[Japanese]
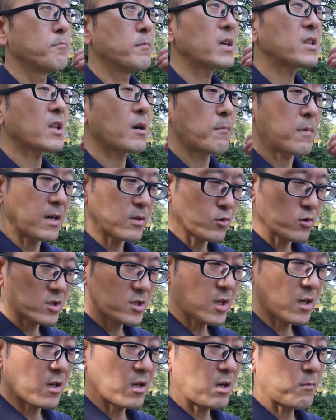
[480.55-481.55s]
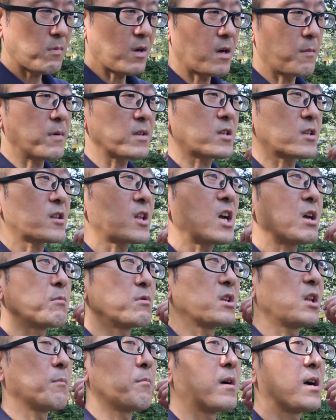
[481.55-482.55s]
またバイトしたければまた
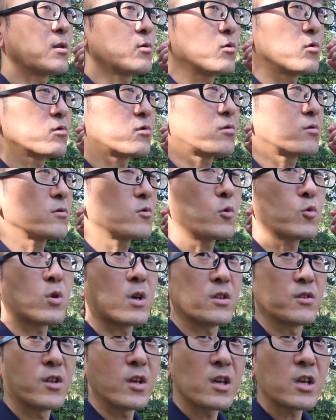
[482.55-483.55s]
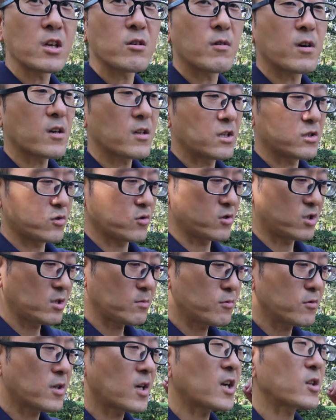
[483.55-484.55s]
タイミーでバイトをすることができるわけですよ自
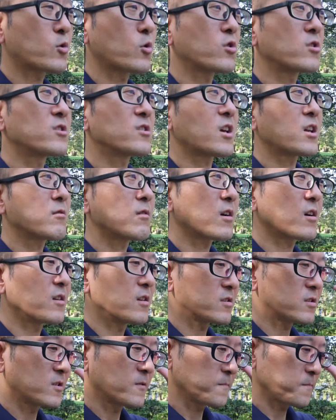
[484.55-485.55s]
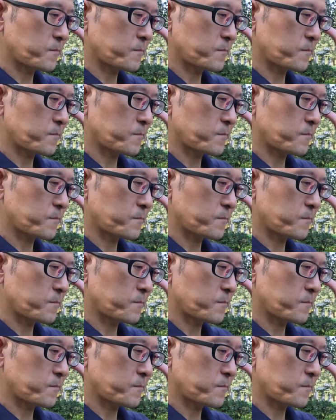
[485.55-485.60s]
分から取りに行けるわけです